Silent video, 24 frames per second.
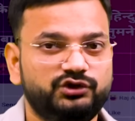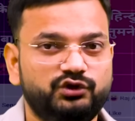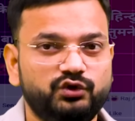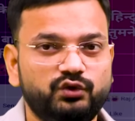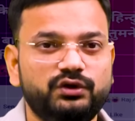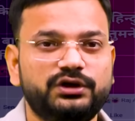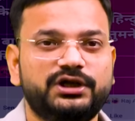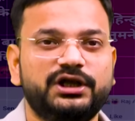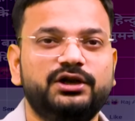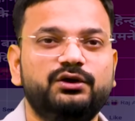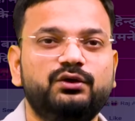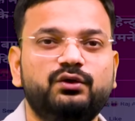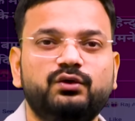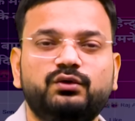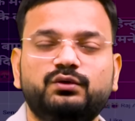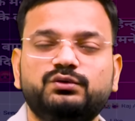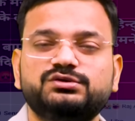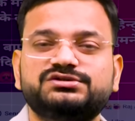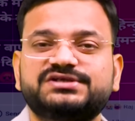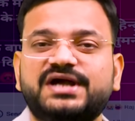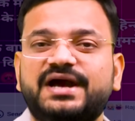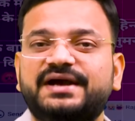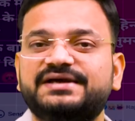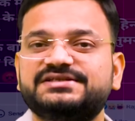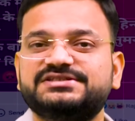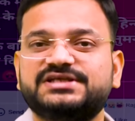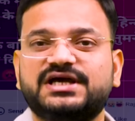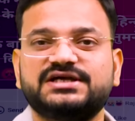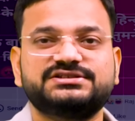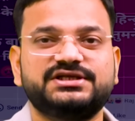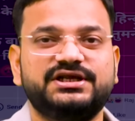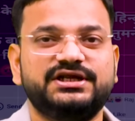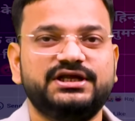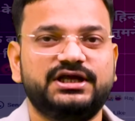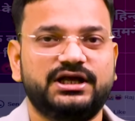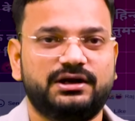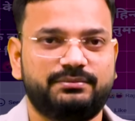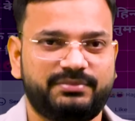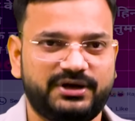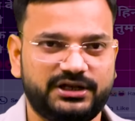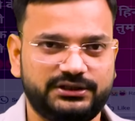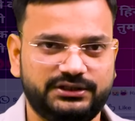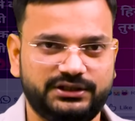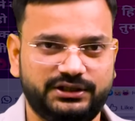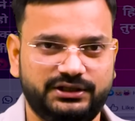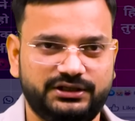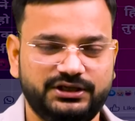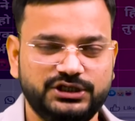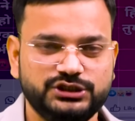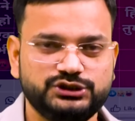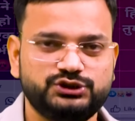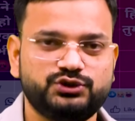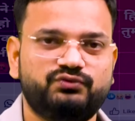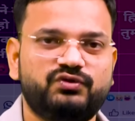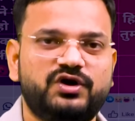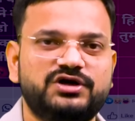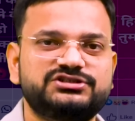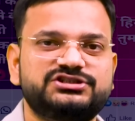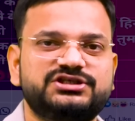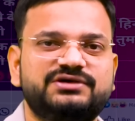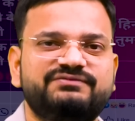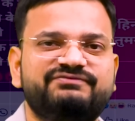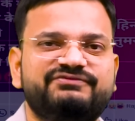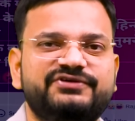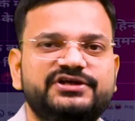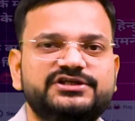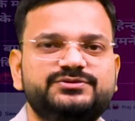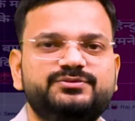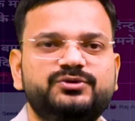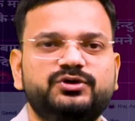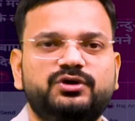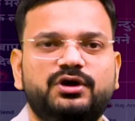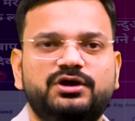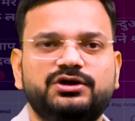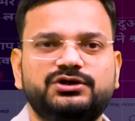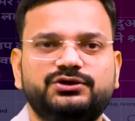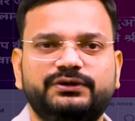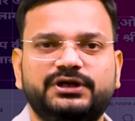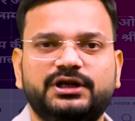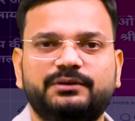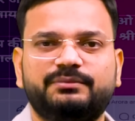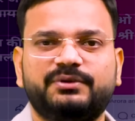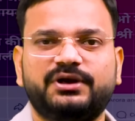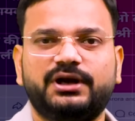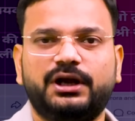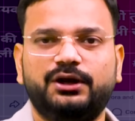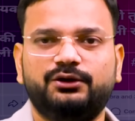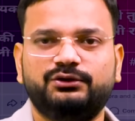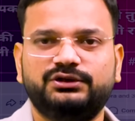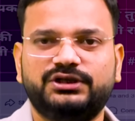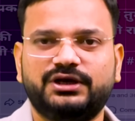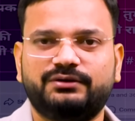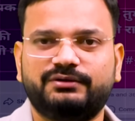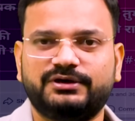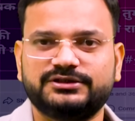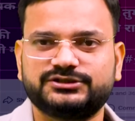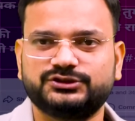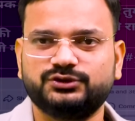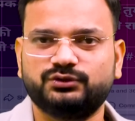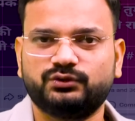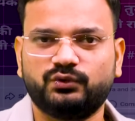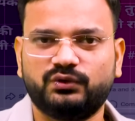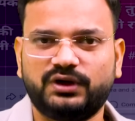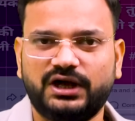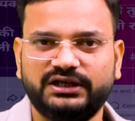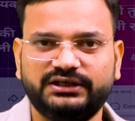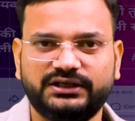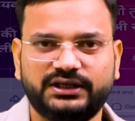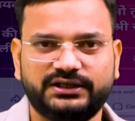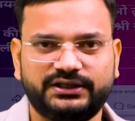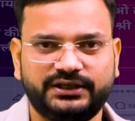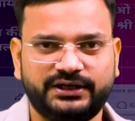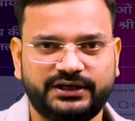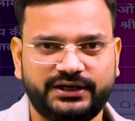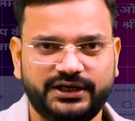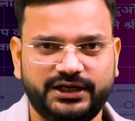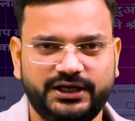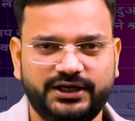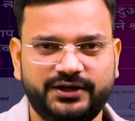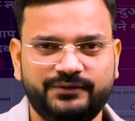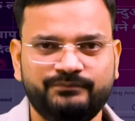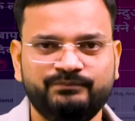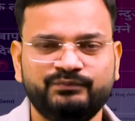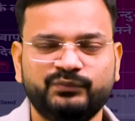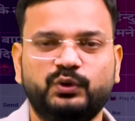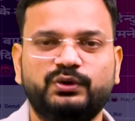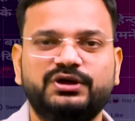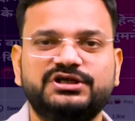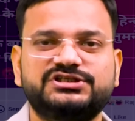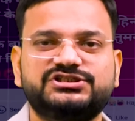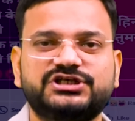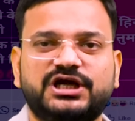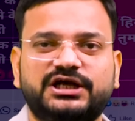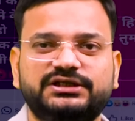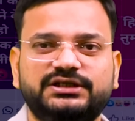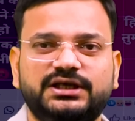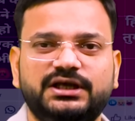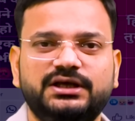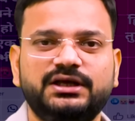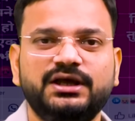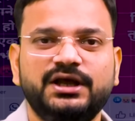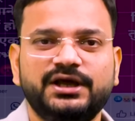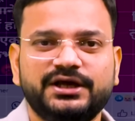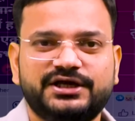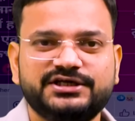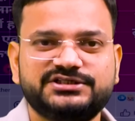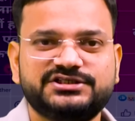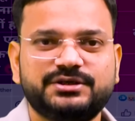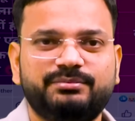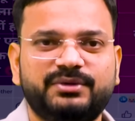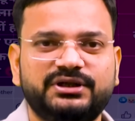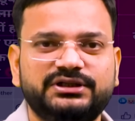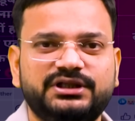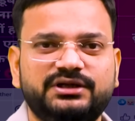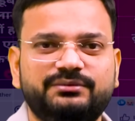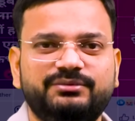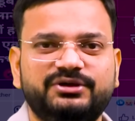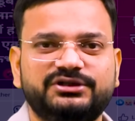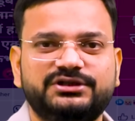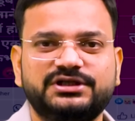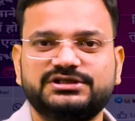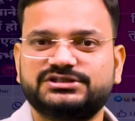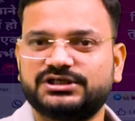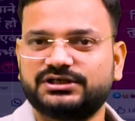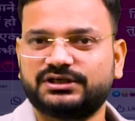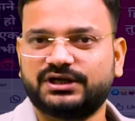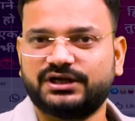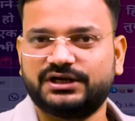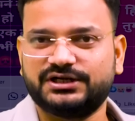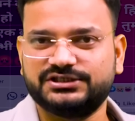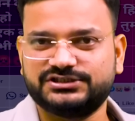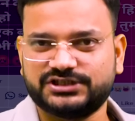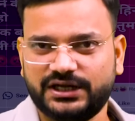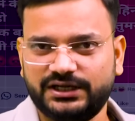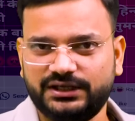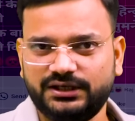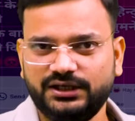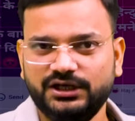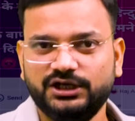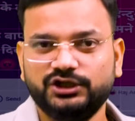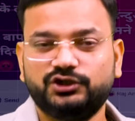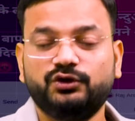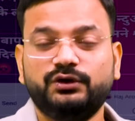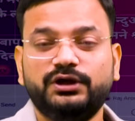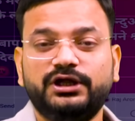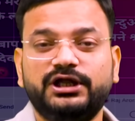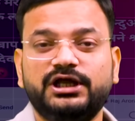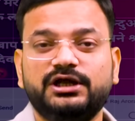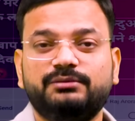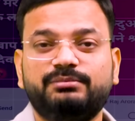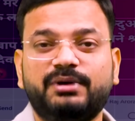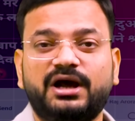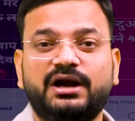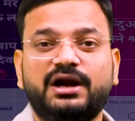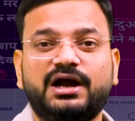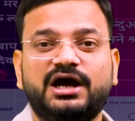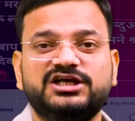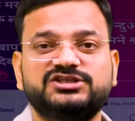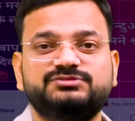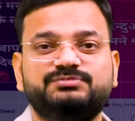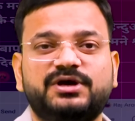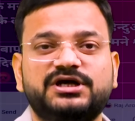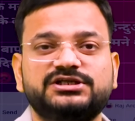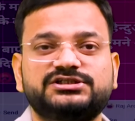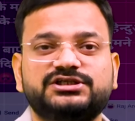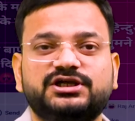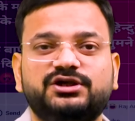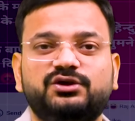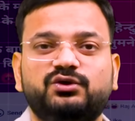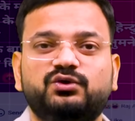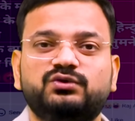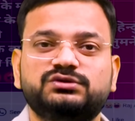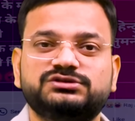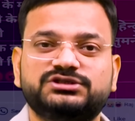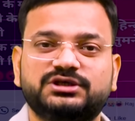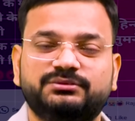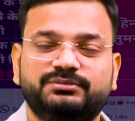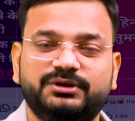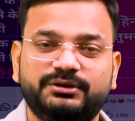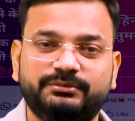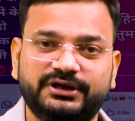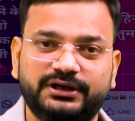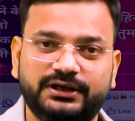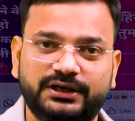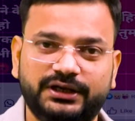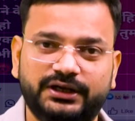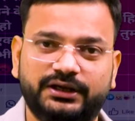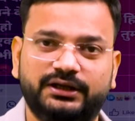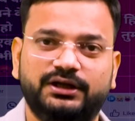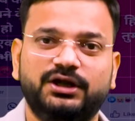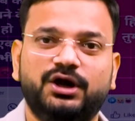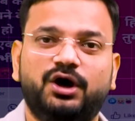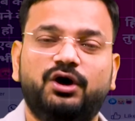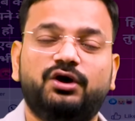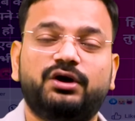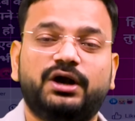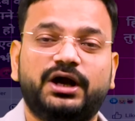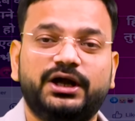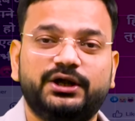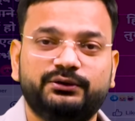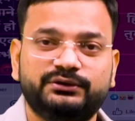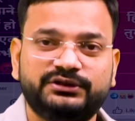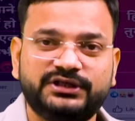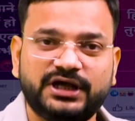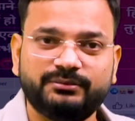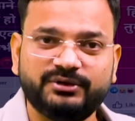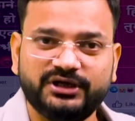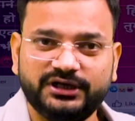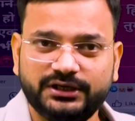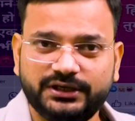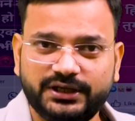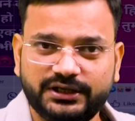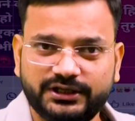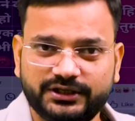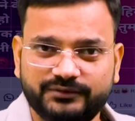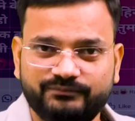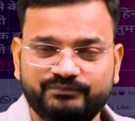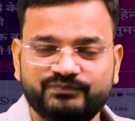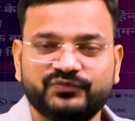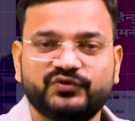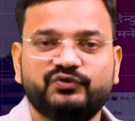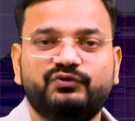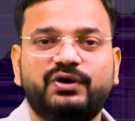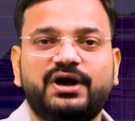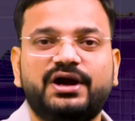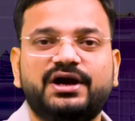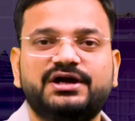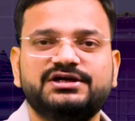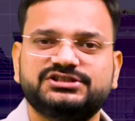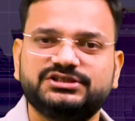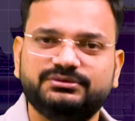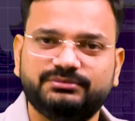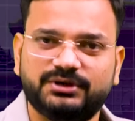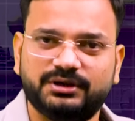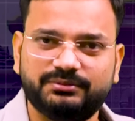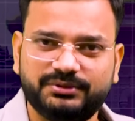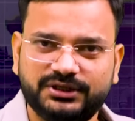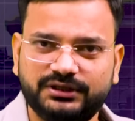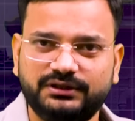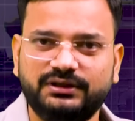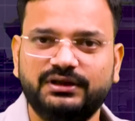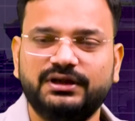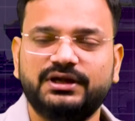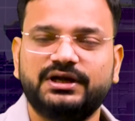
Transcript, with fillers: दूर के लोग उसका एहसास नहीं कर पाते जो व्हाट्सएप फेसबुक और ट्विटर पर अयोध्या वासियों को गालियां दे रहे हैं उन्हें चाहिए कि जब मंदिर में दर्शन करने जाए तो एक बार आसपास के लोगों से भी मिल लें और अयोध्या में ही नहीं वाराणसी में भी